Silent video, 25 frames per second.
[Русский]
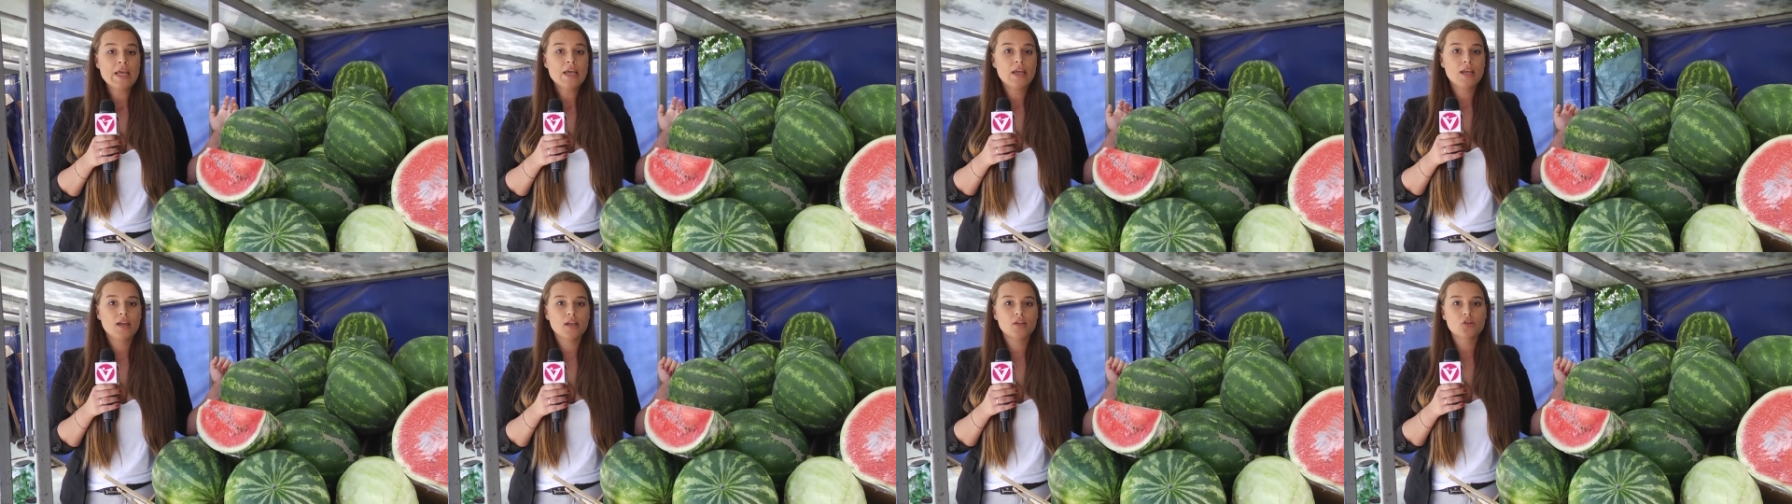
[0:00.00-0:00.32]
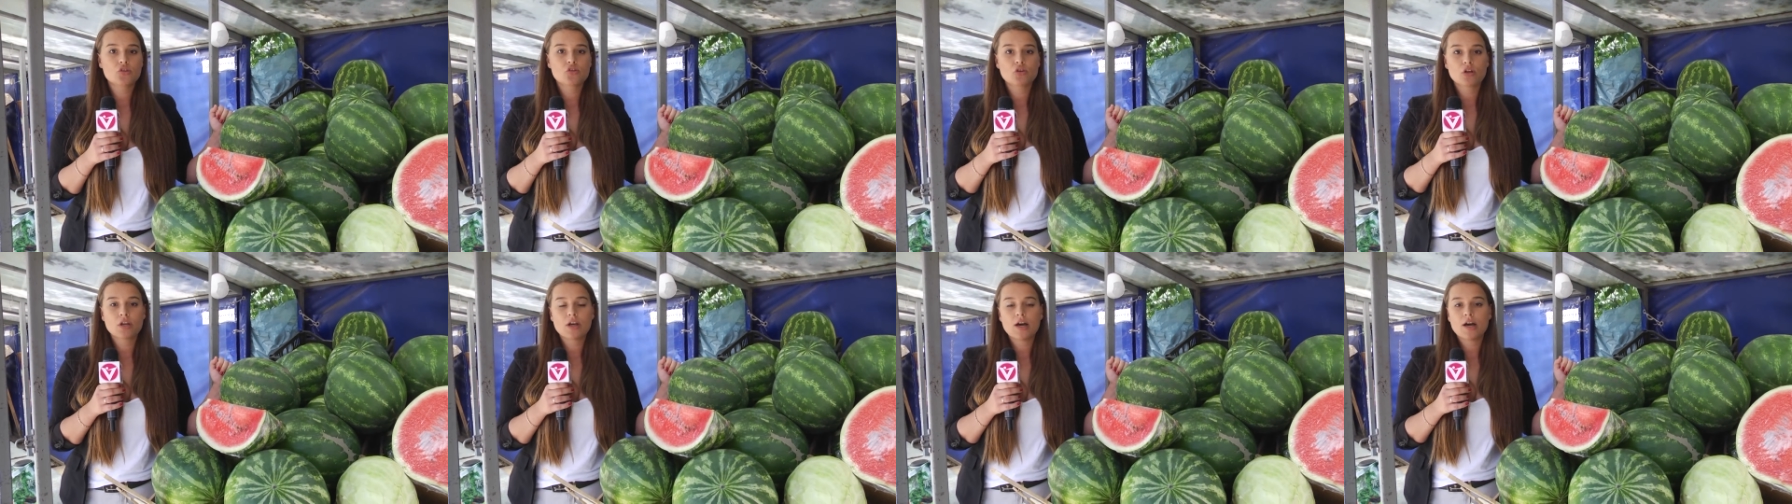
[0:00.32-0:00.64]
Ирина
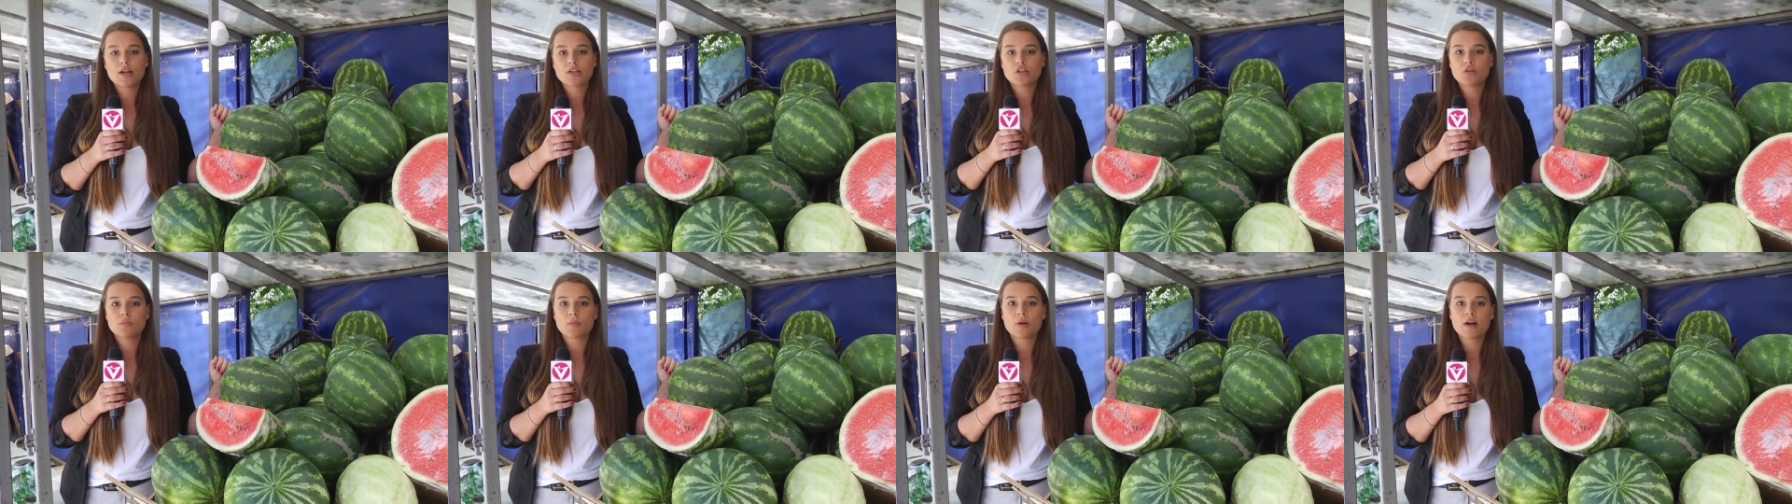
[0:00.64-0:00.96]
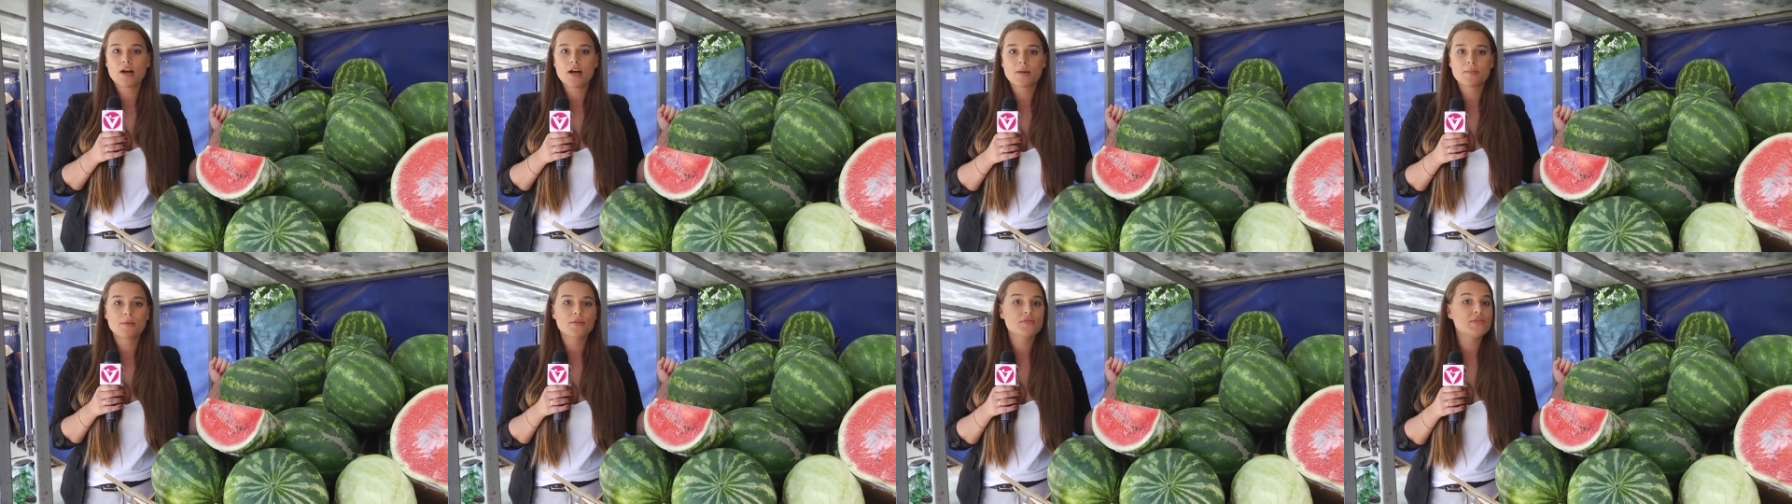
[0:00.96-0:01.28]
Шульга, Артем
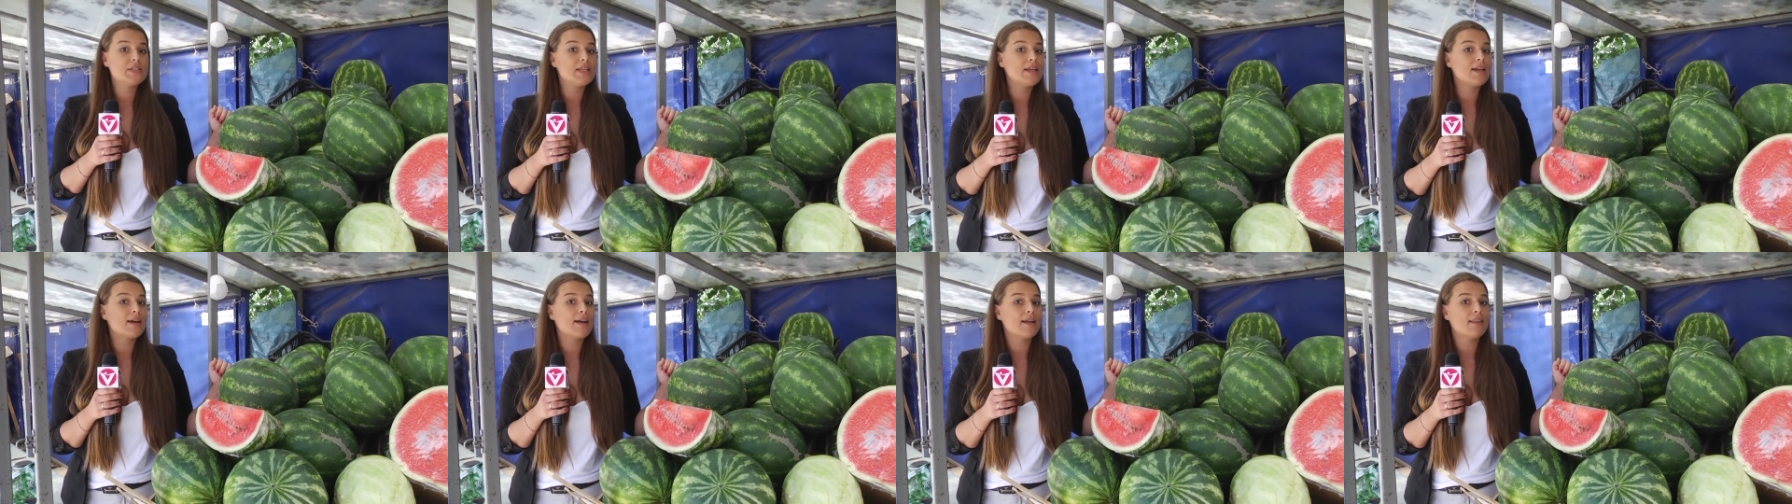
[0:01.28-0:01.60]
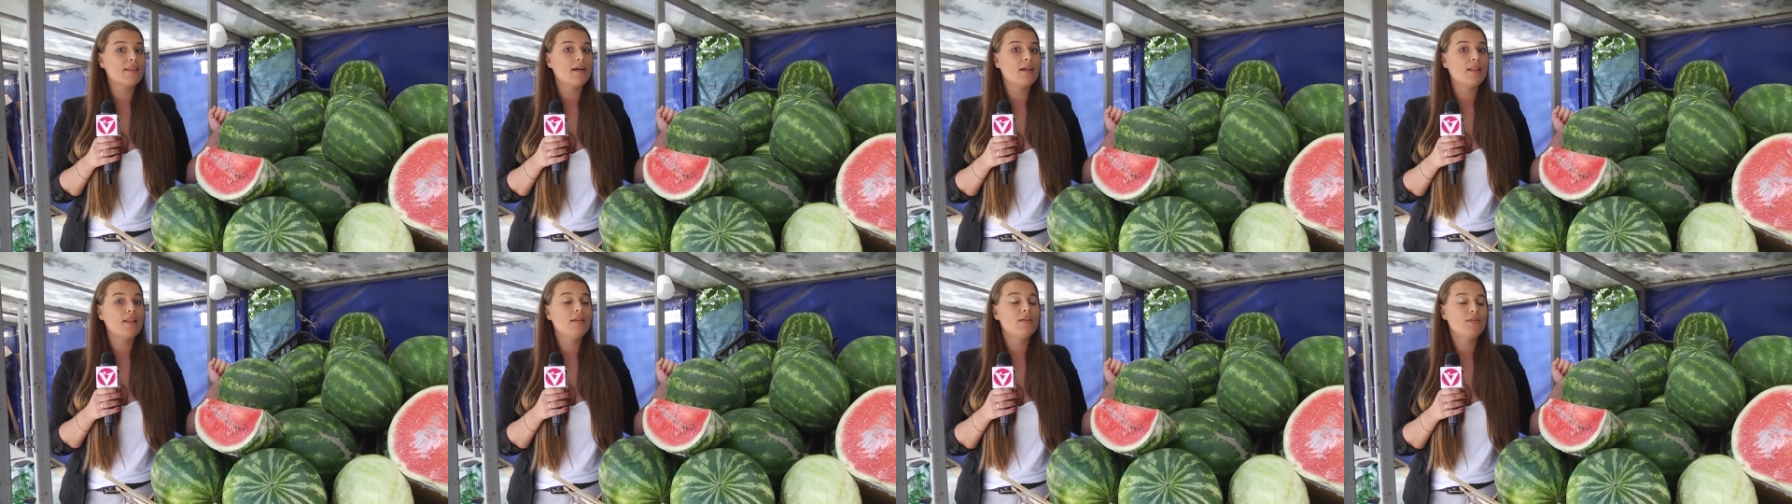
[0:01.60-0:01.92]
Карпов,
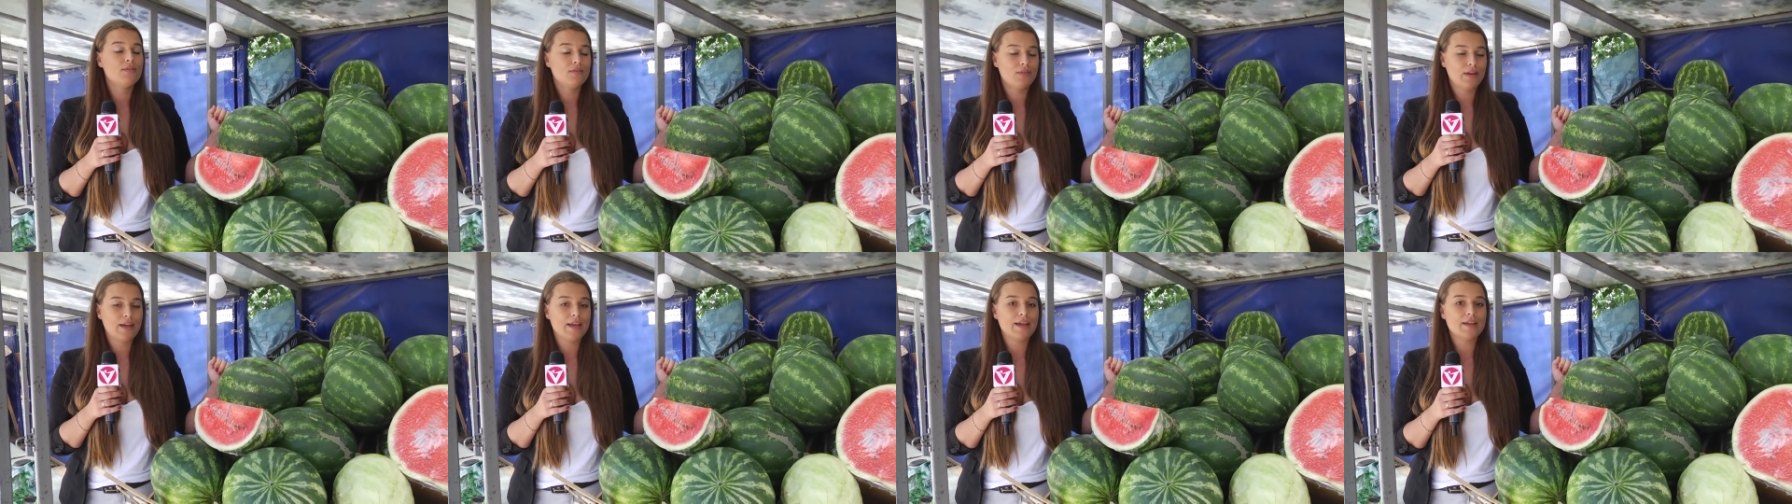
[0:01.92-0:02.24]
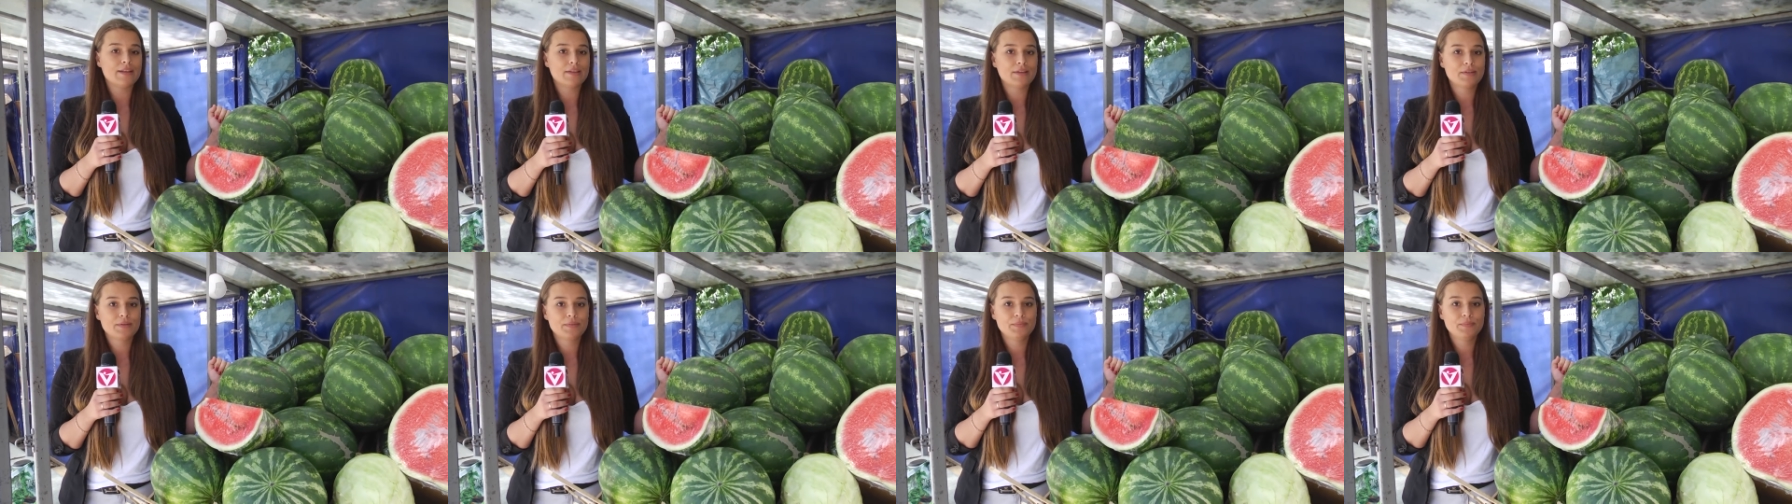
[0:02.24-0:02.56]
телеканал
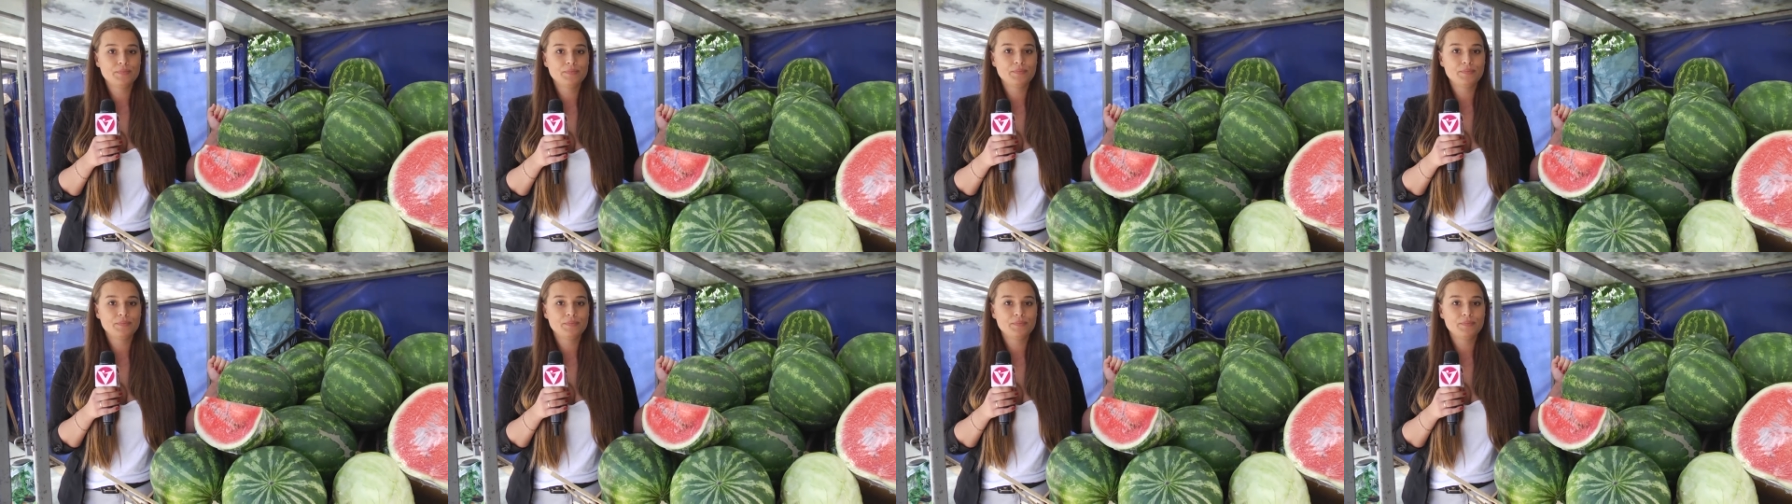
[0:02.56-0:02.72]
«Вариант».